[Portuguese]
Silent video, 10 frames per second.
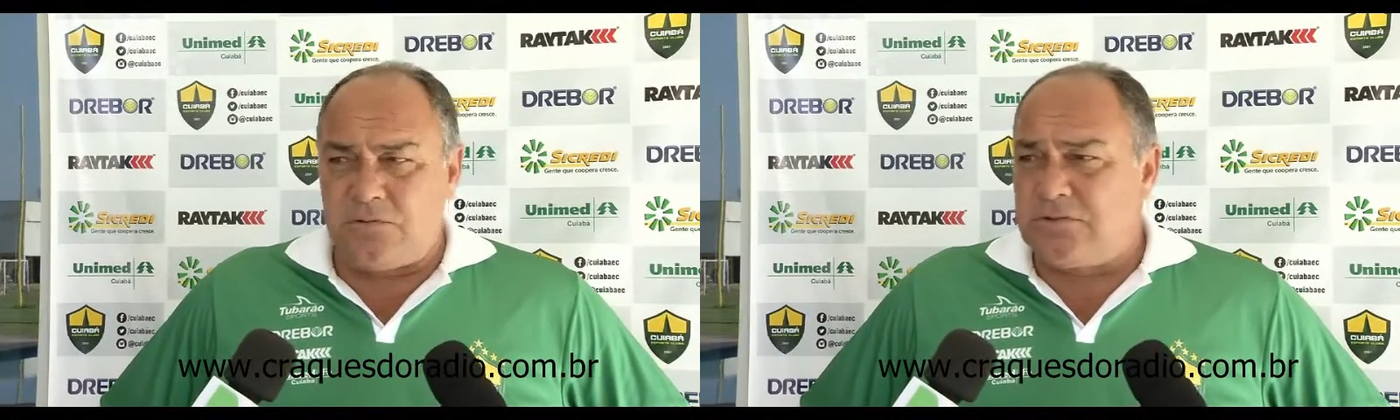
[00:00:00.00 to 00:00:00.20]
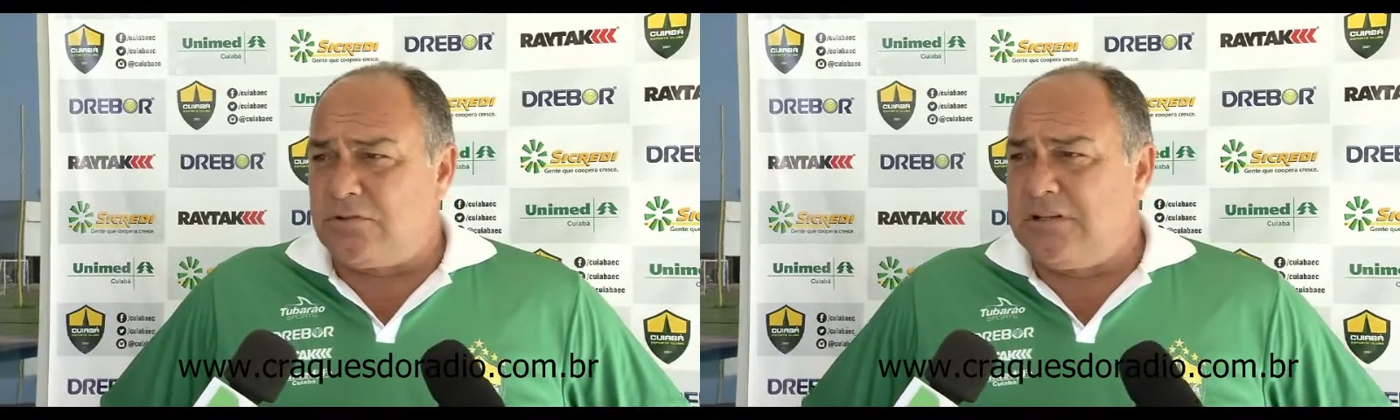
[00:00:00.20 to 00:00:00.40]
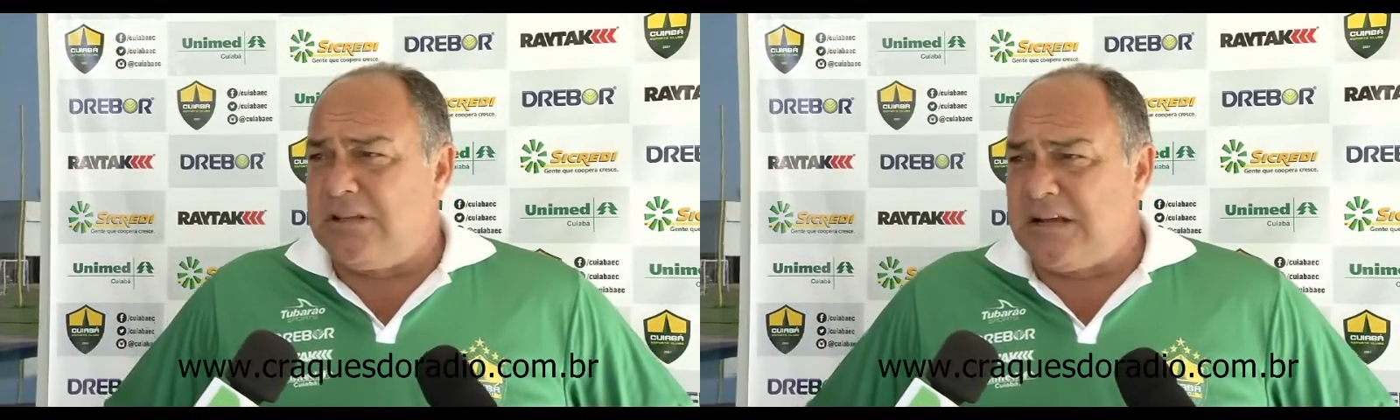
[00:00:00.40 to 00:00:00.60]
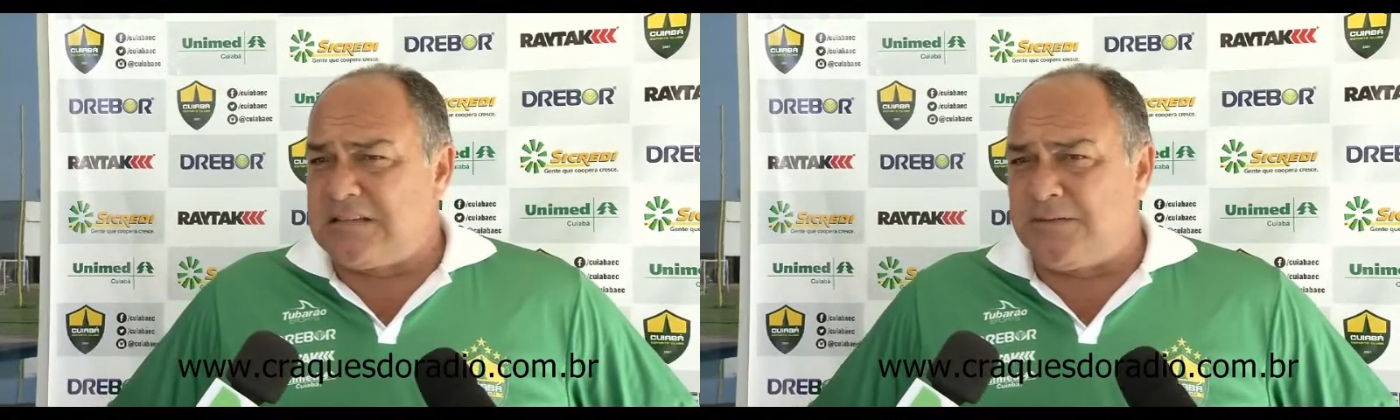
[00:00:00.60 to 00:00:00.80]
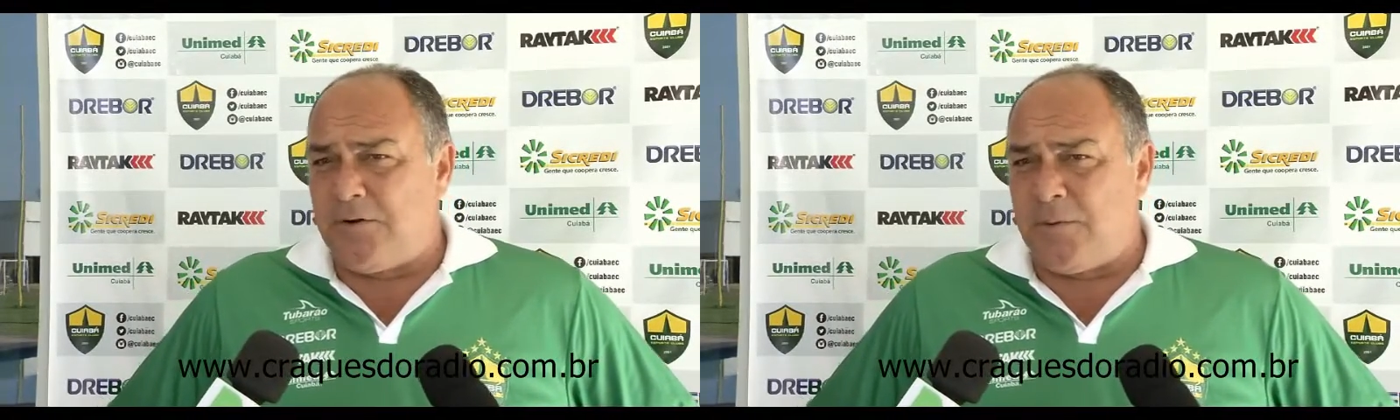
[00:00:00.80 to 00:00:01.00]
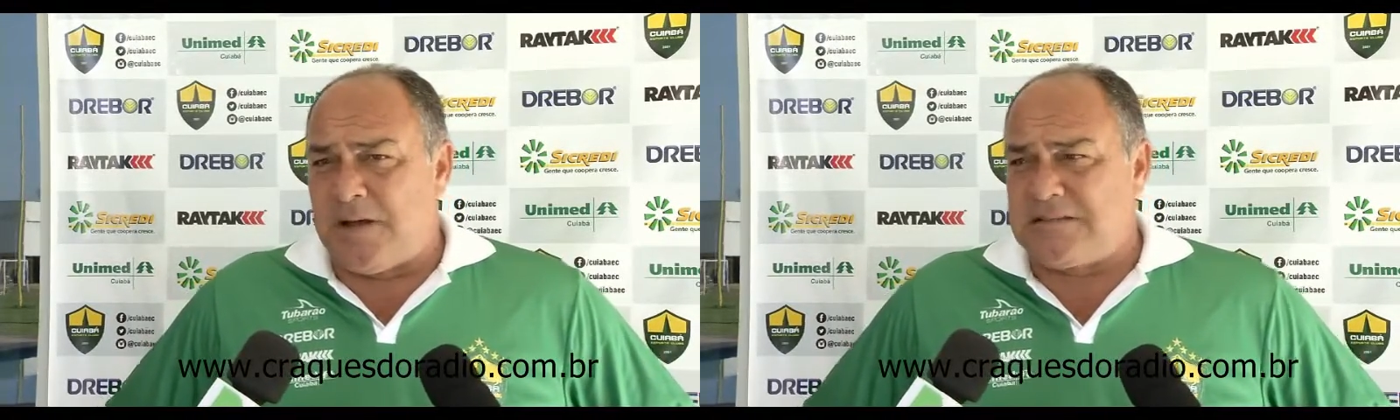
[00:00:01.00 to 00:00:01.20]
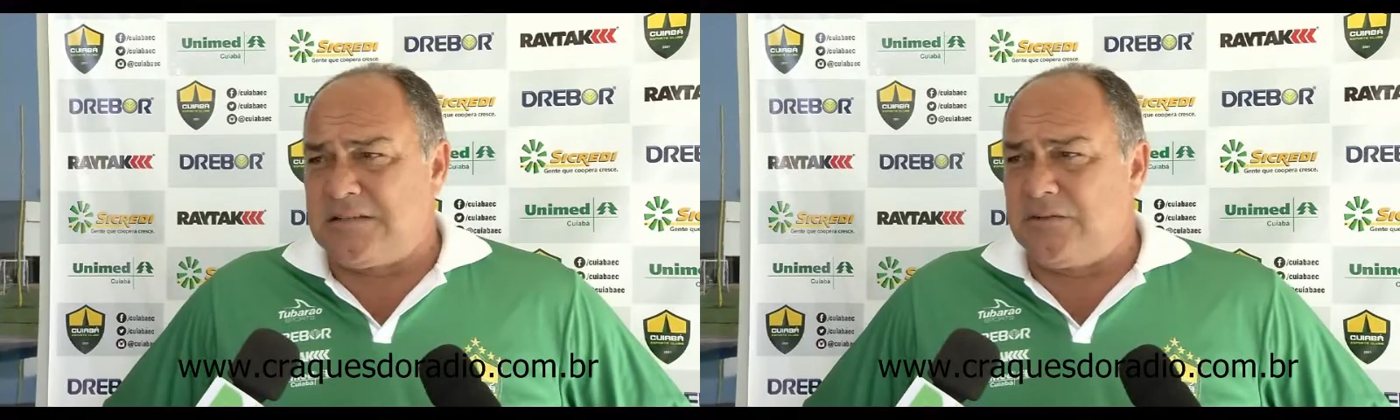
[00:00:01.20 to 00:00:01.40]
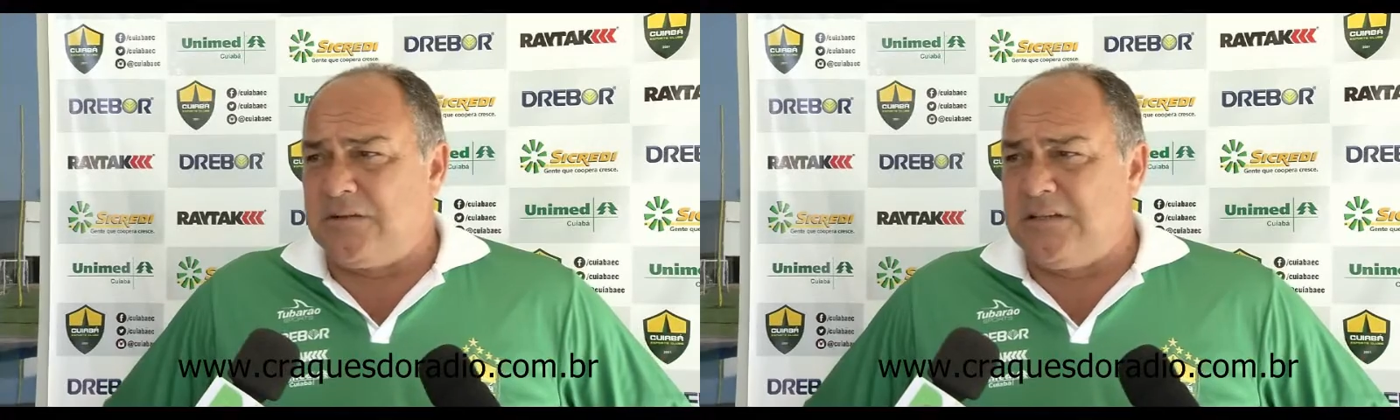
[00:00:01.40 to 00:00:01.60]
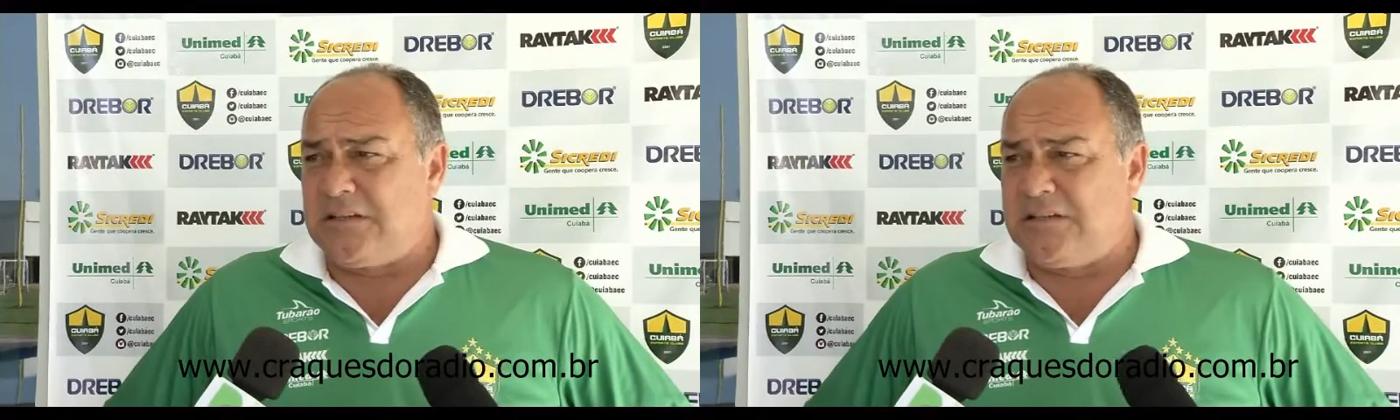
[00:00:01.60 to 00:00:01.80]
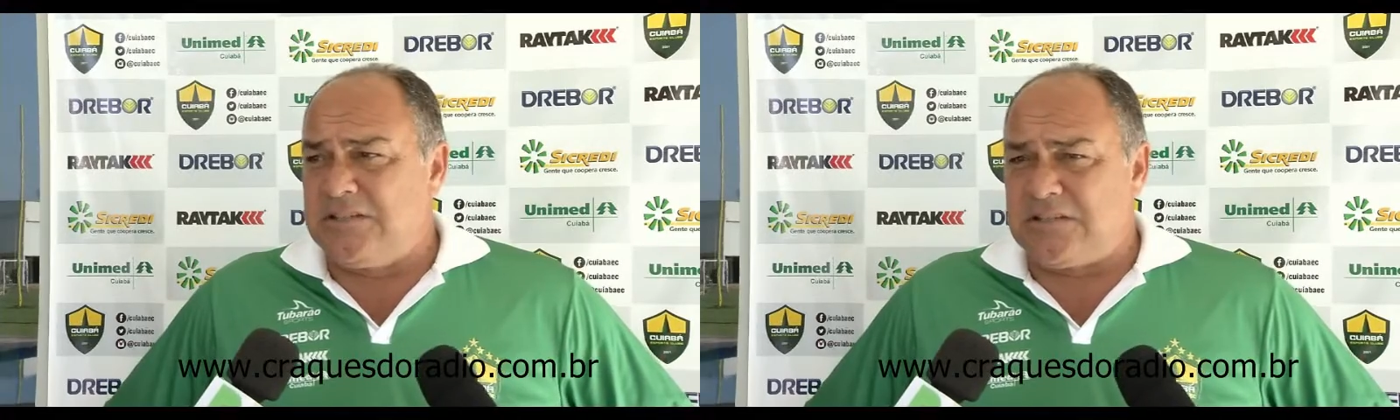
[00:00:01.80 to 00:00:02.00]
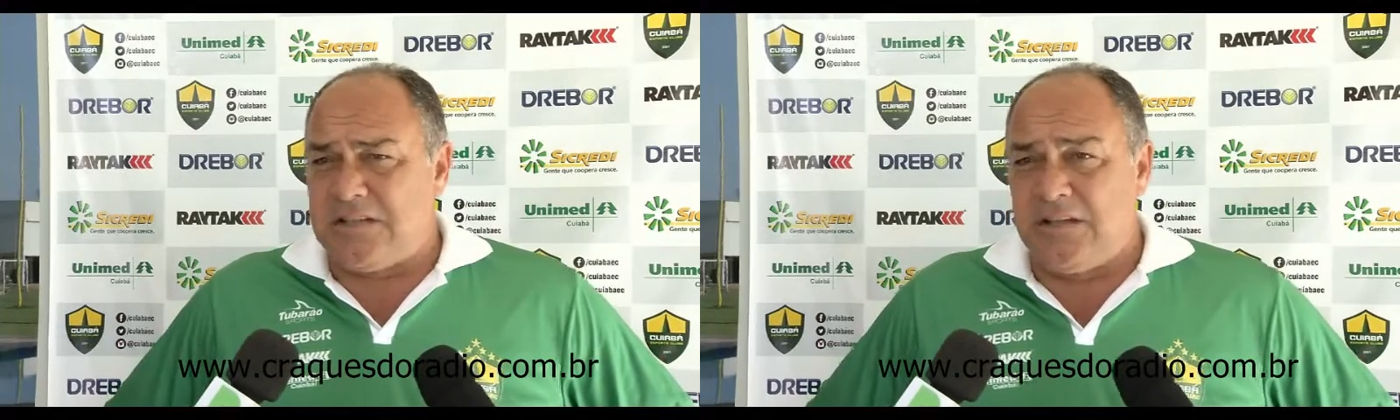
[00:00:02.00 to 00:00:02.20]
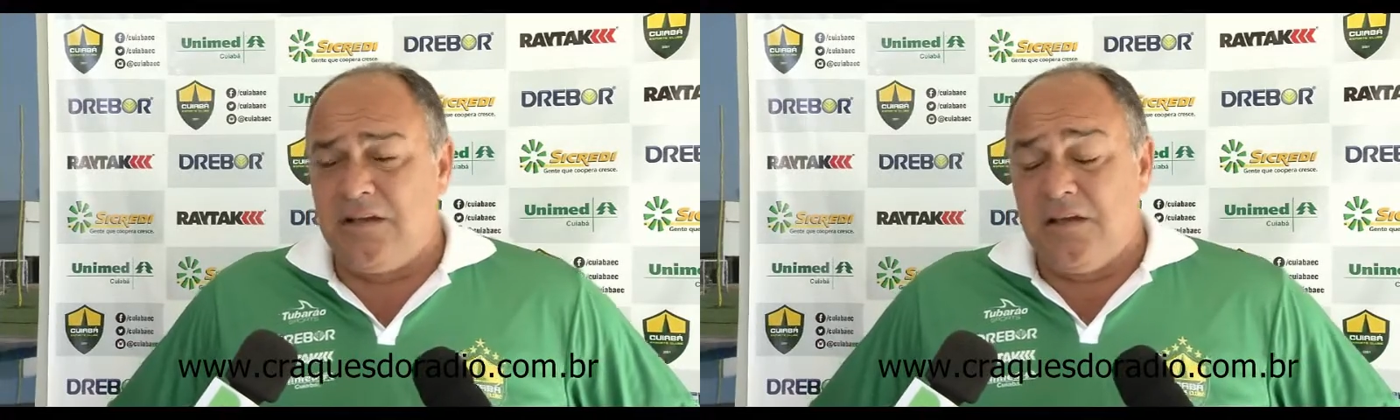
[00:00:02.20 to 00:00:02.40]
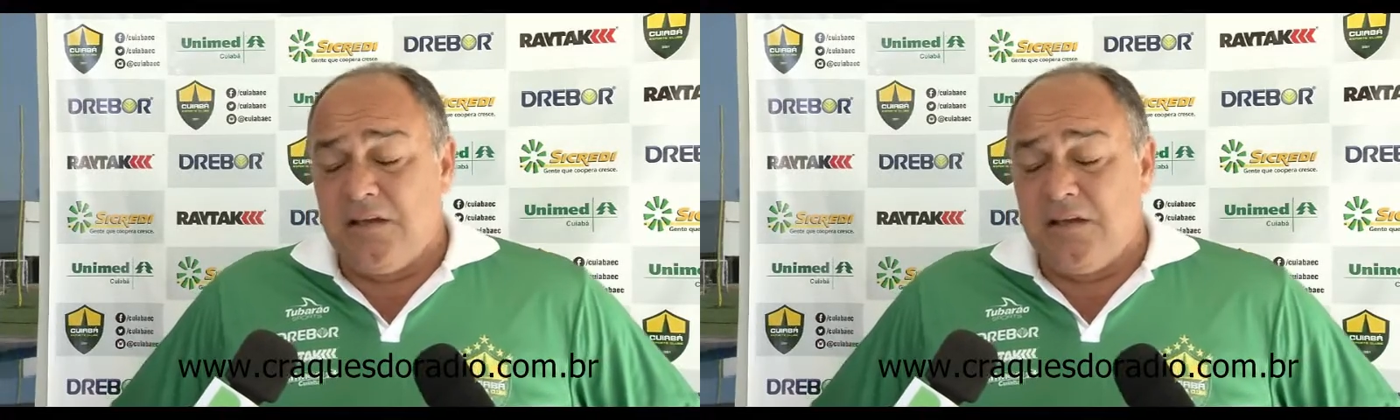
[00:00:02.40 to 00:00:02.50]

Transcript: consolidar essa formação aí que a gente tem